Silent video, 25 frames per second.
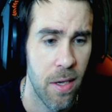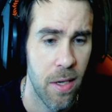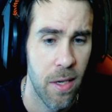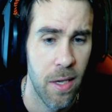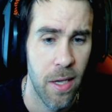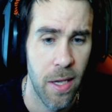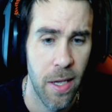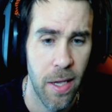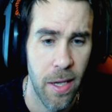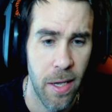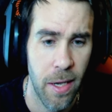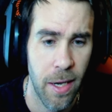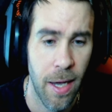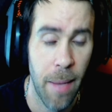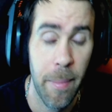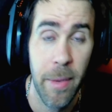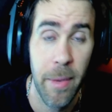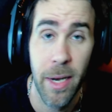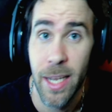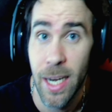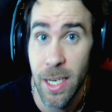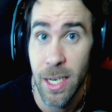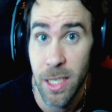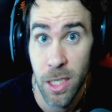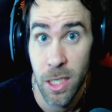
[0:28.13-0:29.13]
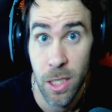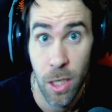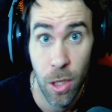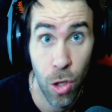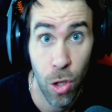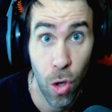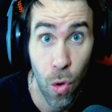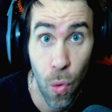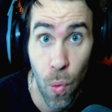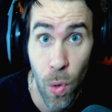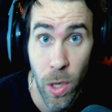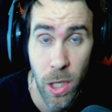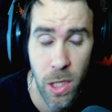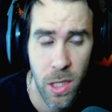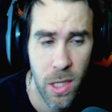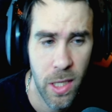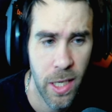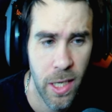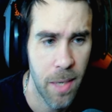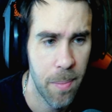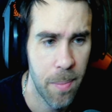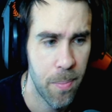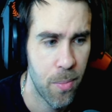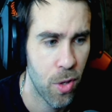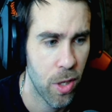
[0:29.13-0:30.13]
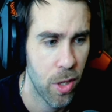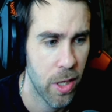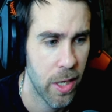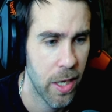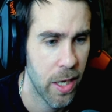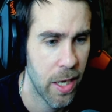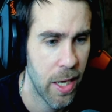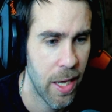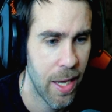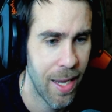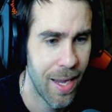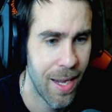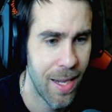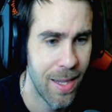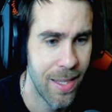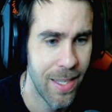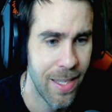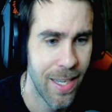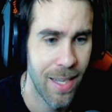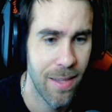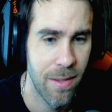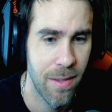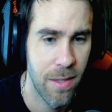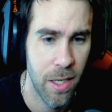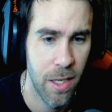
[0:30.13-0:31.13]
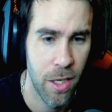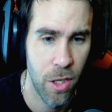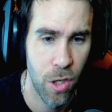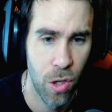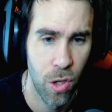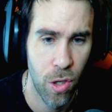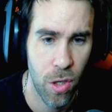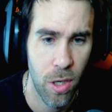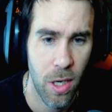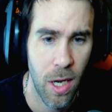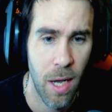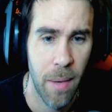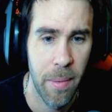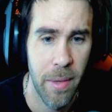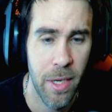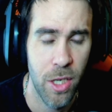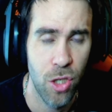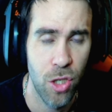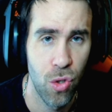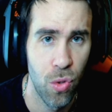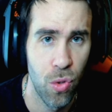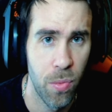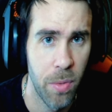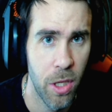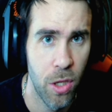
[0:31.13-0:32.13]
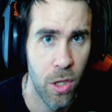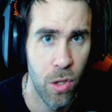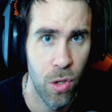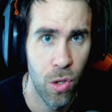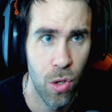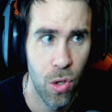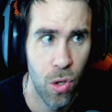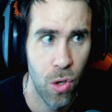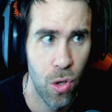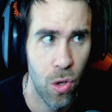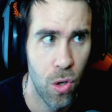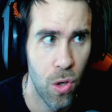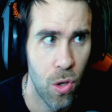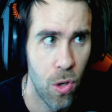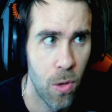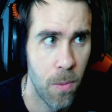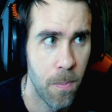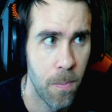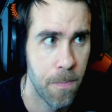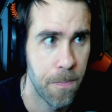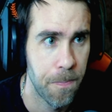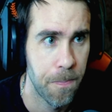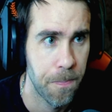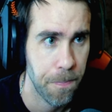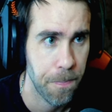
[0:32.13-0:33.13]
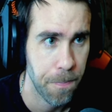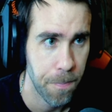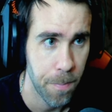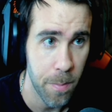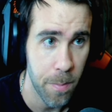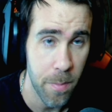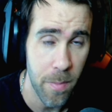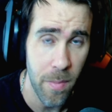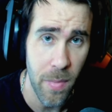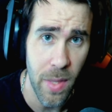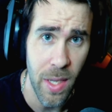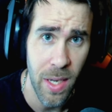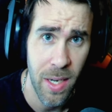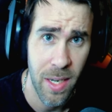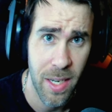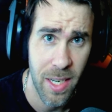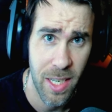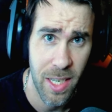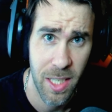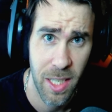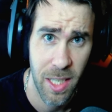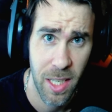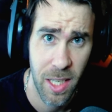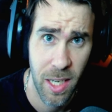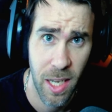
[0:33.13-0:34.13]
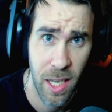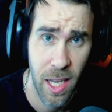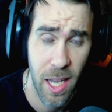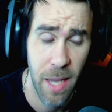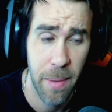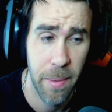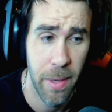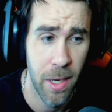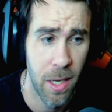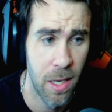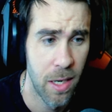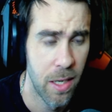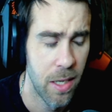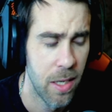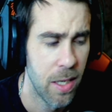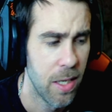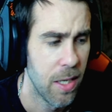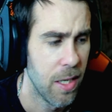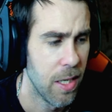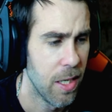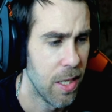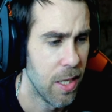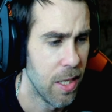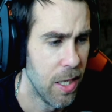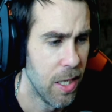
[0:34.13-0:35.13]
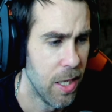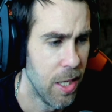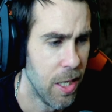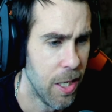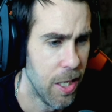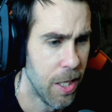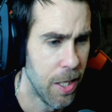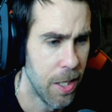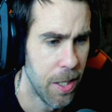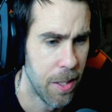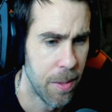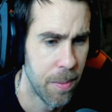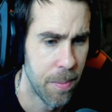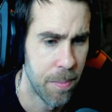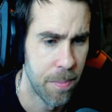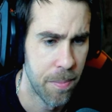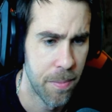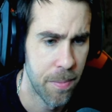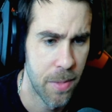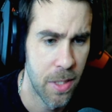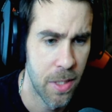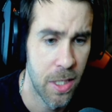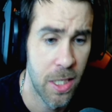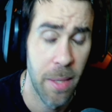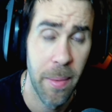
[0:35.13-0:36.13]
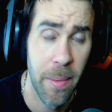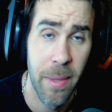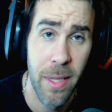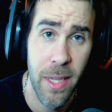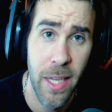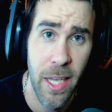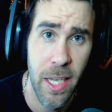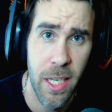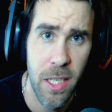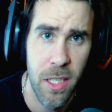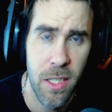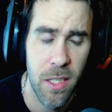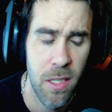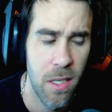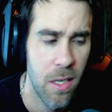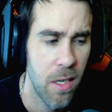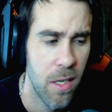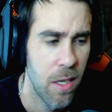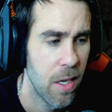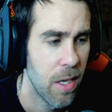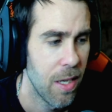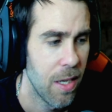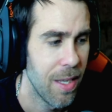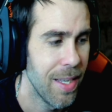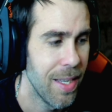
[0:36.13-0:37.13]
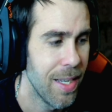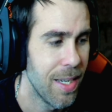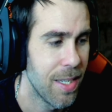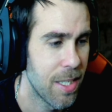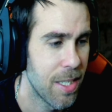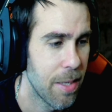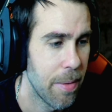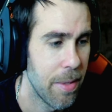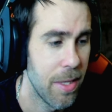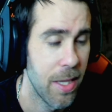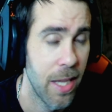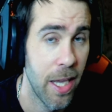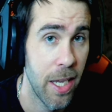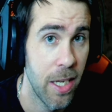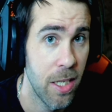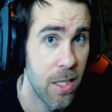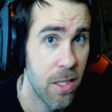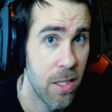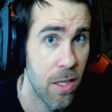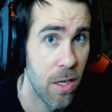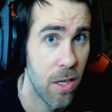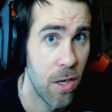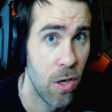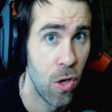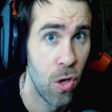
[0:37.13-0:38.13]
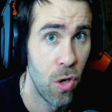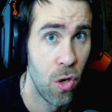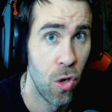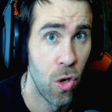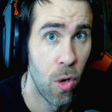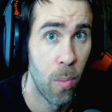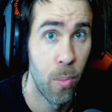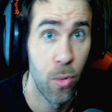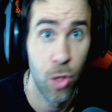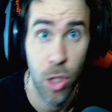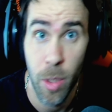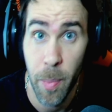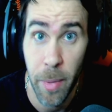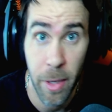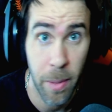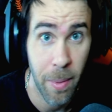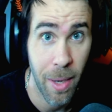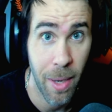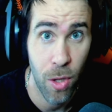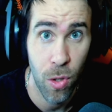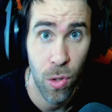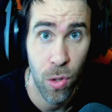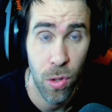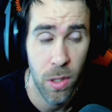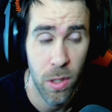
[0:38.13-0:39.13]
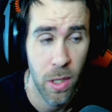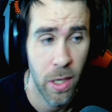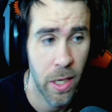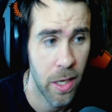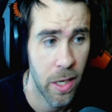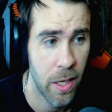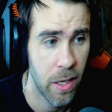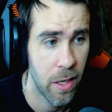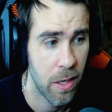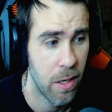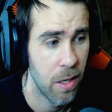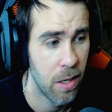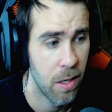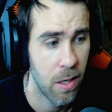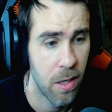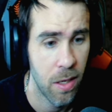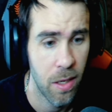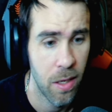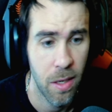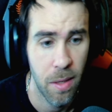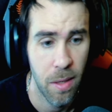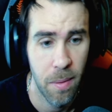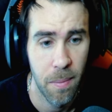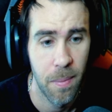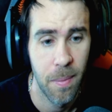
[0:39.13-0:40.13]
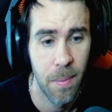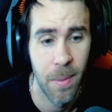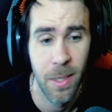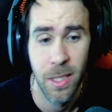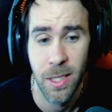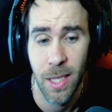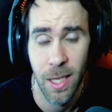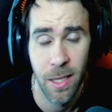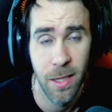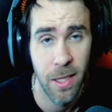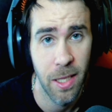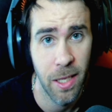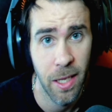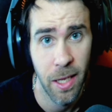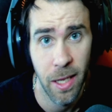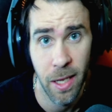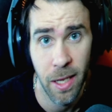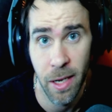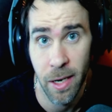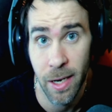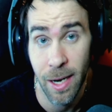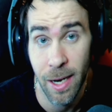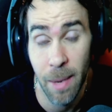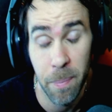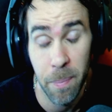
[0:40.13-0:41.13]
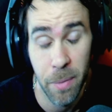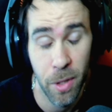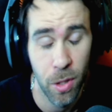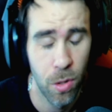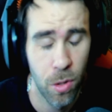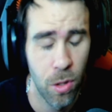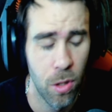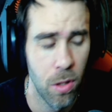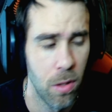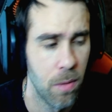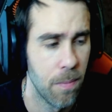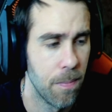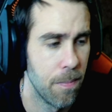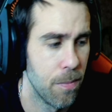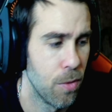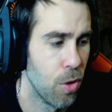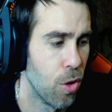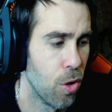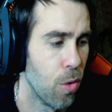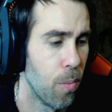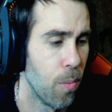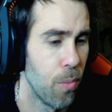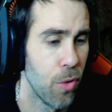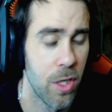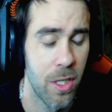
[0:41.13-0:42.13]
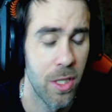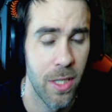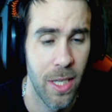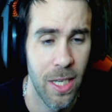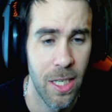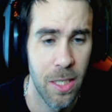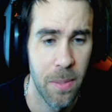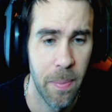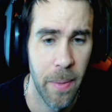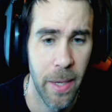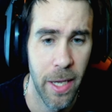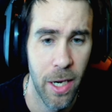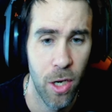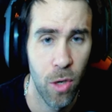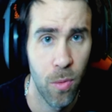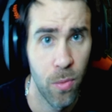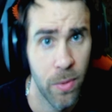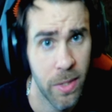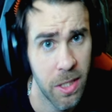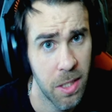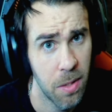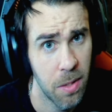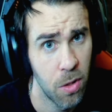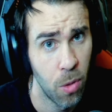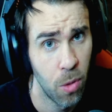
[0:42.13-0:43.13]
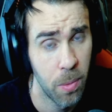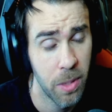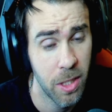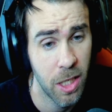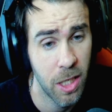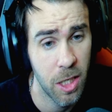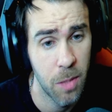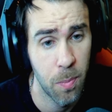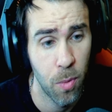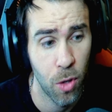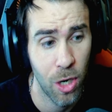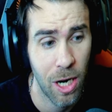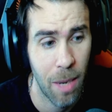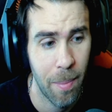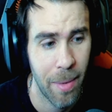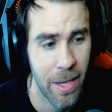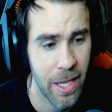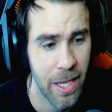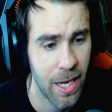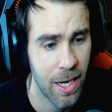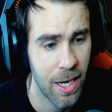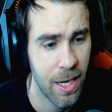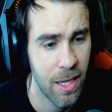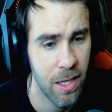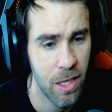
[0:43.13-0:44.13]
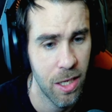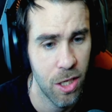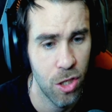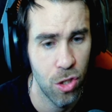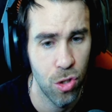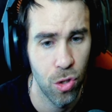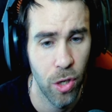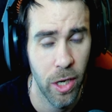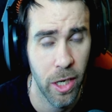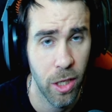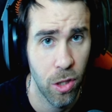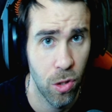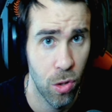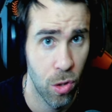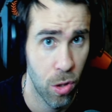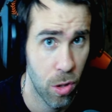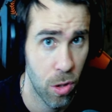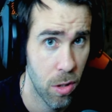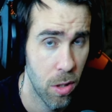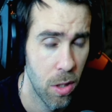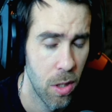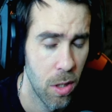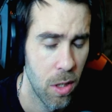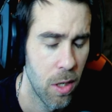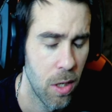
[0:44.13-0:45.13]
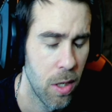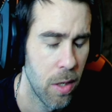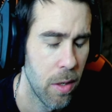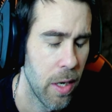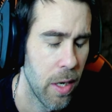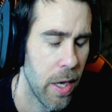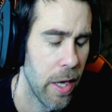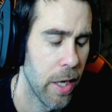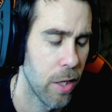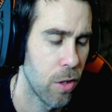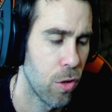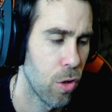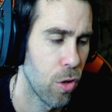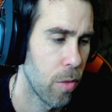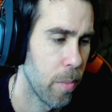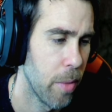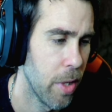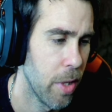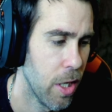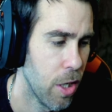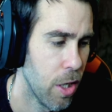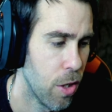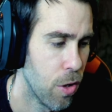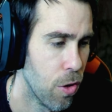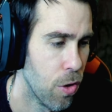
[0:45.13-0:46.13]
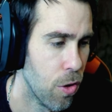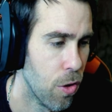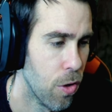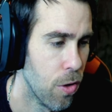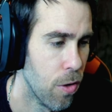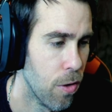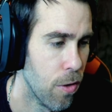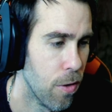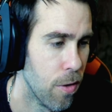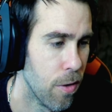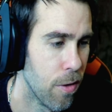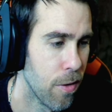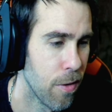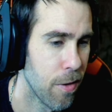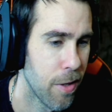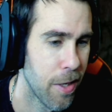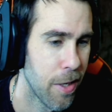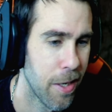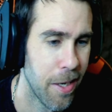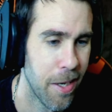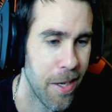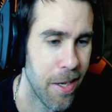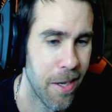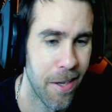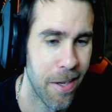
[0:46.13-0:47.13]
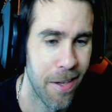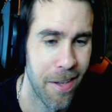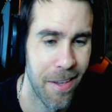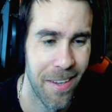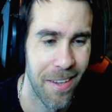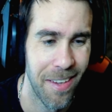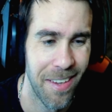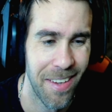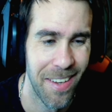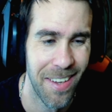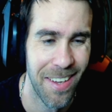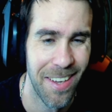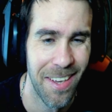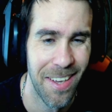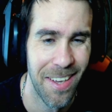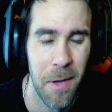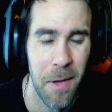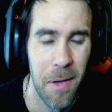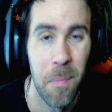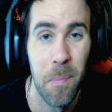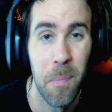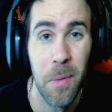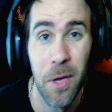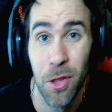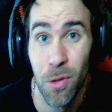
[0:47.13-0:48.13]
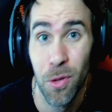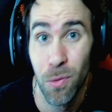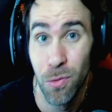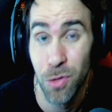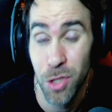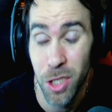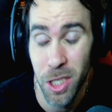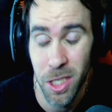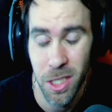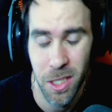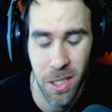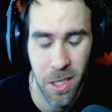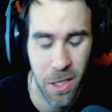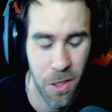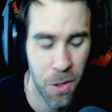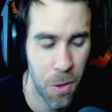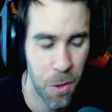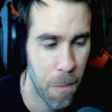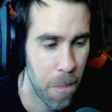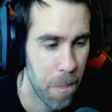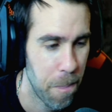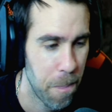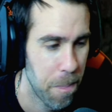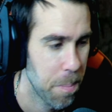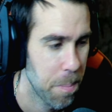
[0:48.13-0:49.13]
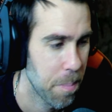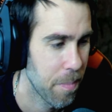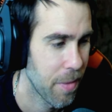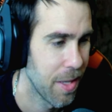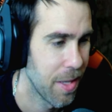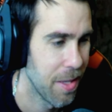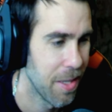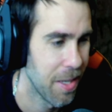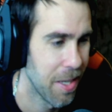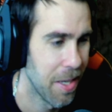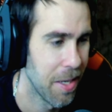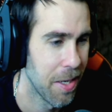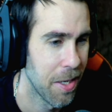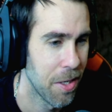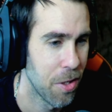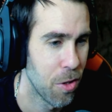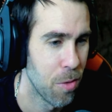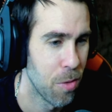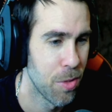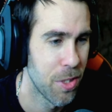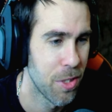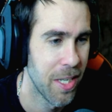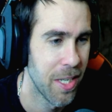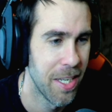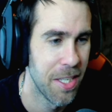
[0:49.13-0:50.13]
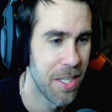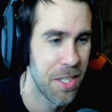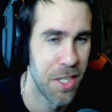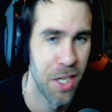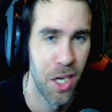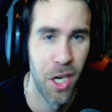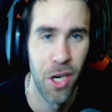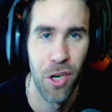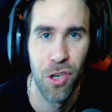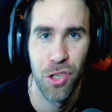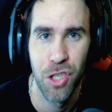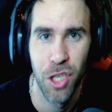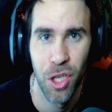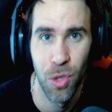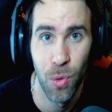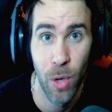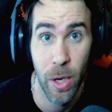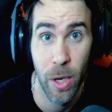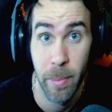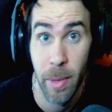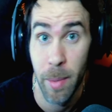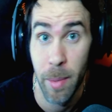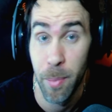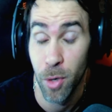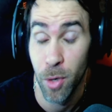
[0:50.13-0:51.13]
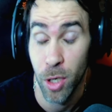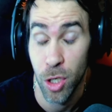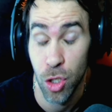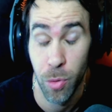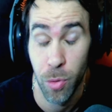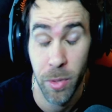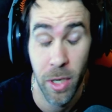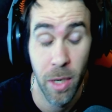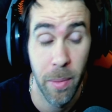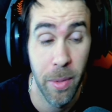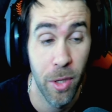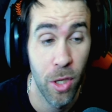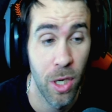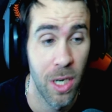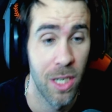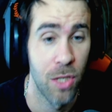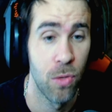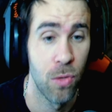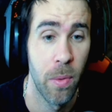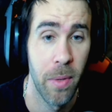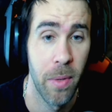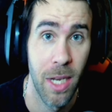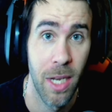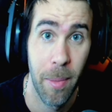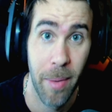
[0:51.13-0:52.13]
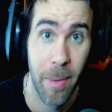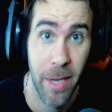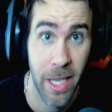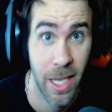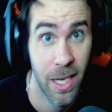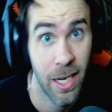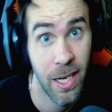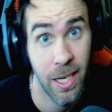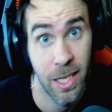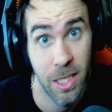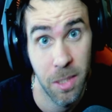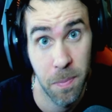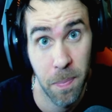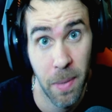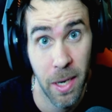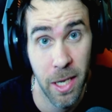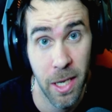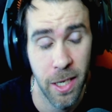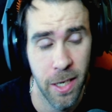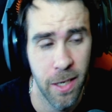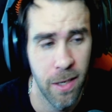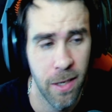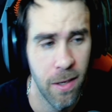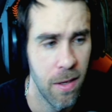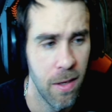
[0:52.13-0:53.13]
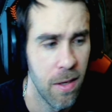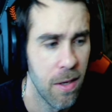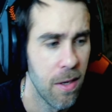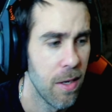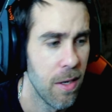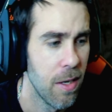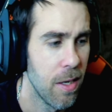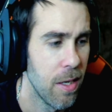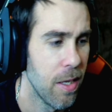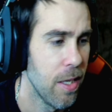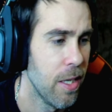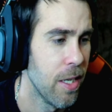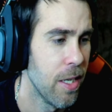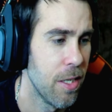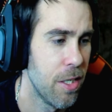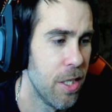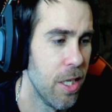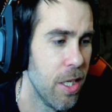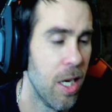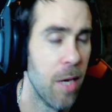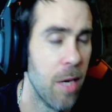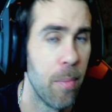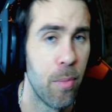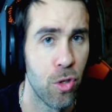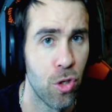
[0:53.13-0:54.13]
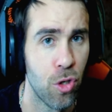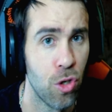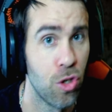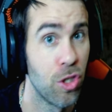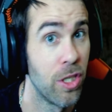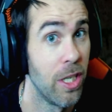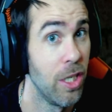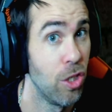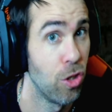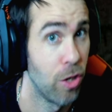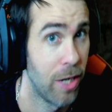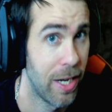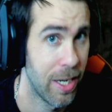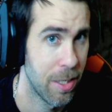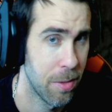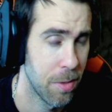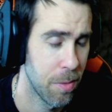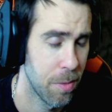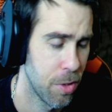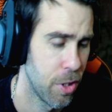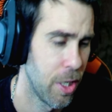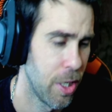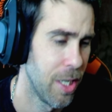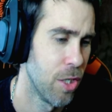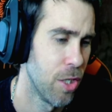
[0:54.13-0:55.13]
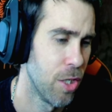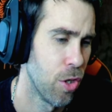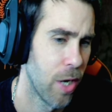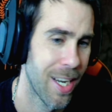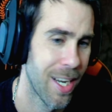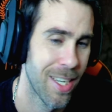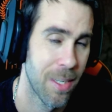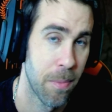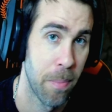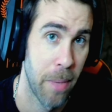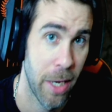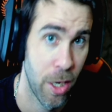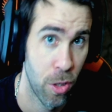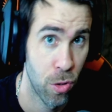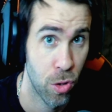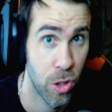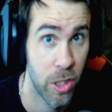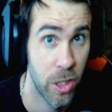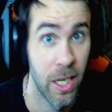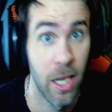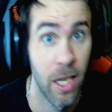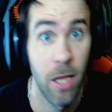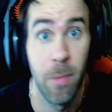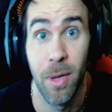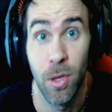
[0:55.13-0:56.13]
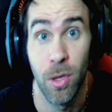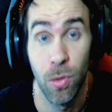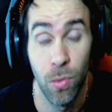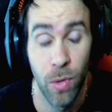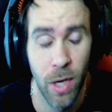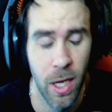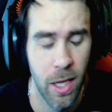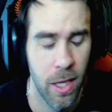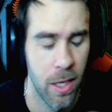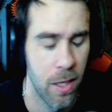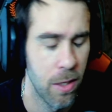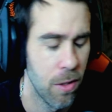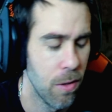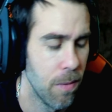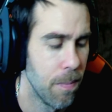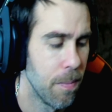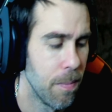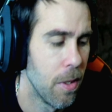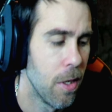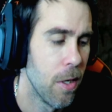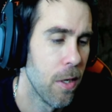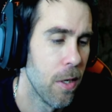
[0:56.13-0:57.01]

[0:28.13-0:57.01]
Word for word: eh, Gamer Classy se dio cuenta porque el día anterior había subido mm, Resident Evil y, Seven Days. Y el Seven Days lo puse privado eh, bastante rápido, ¿no? No lo pudisteis ver, lo, visteis por la mañana. De hecho, Héctor, Héctor me dijo que me hizo un chiste, ¿no? De que como si en Chile no se duerme, porque subí el vídeo a las 9 de la mañana en España y en Chile pues son 6 horas, 6 horas menos y era de madrugada, ¿no?